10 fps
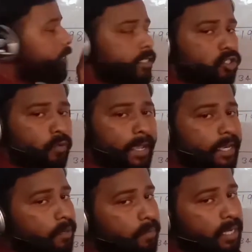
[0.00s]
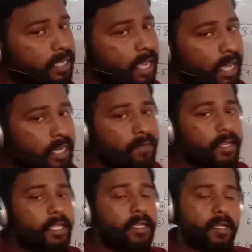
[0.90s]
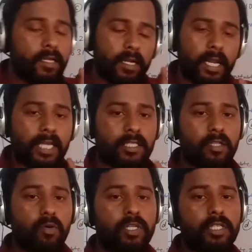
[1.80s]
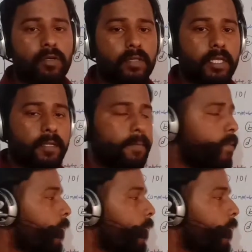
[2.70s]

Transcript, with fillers: एक स्क्वायर नंबर के आने वाले लास्ट के दो डिजिट होते हैं